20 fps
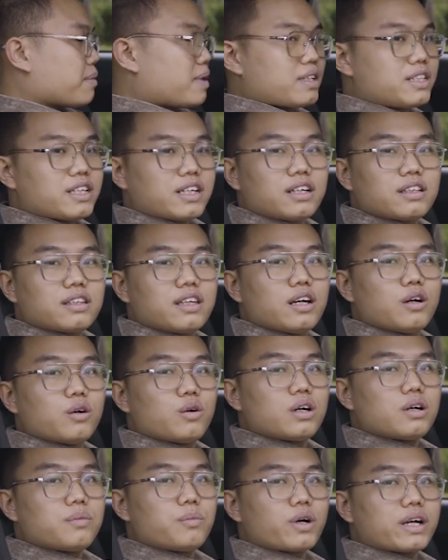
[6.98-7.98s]
Bây giờ chỉ cần
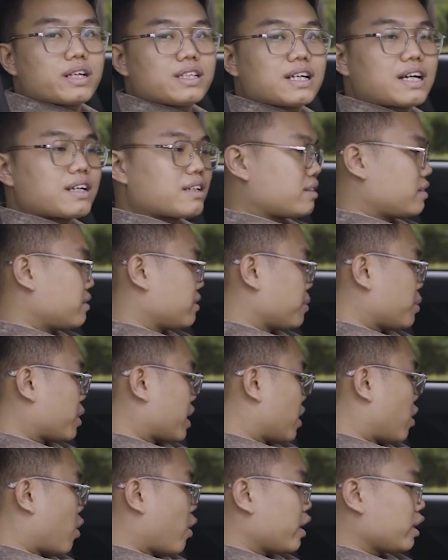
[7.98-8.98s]
thiếu ờ, một cái chăn và một
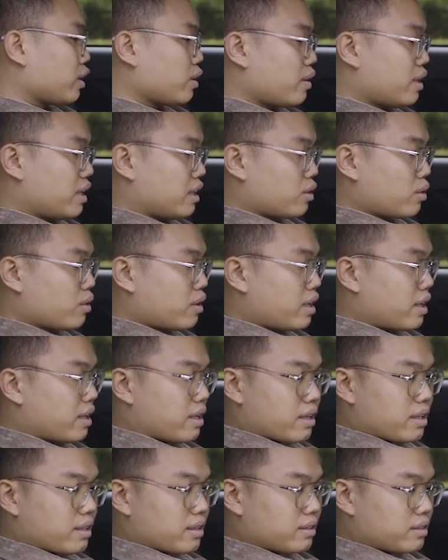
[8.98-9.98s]
cái gối nữa thôi là tôi có
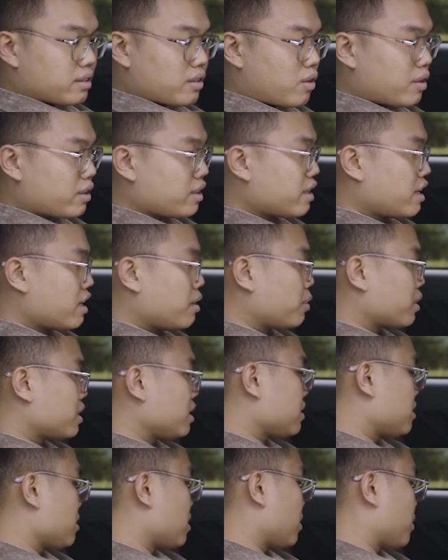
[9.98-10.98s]
thể ờ, coi như đây là một
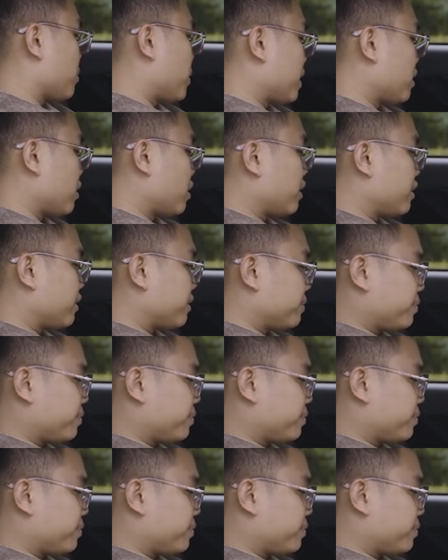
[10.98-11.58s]
chiếc giường của mình rồi.